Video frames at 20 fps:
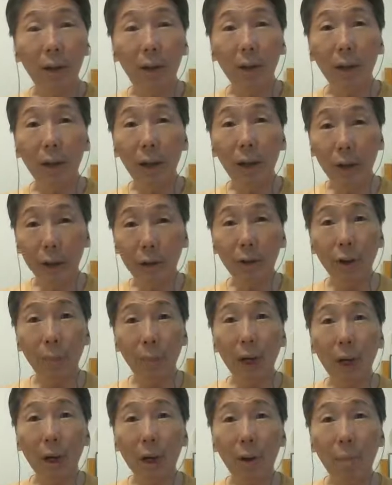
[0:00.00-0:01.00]
呃，李
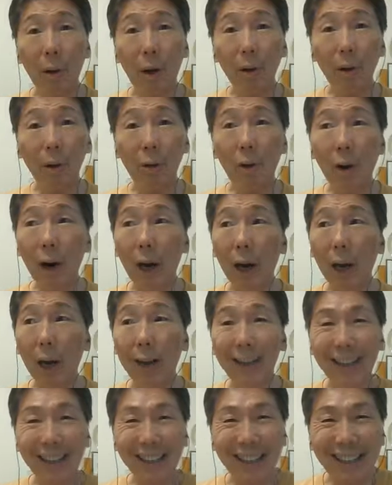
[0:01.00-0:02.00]
喜明可能跑得快
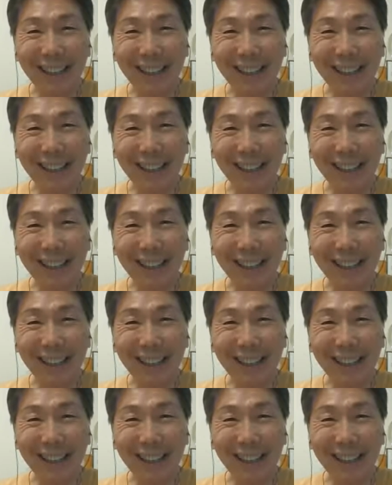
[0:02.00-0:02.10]
啊。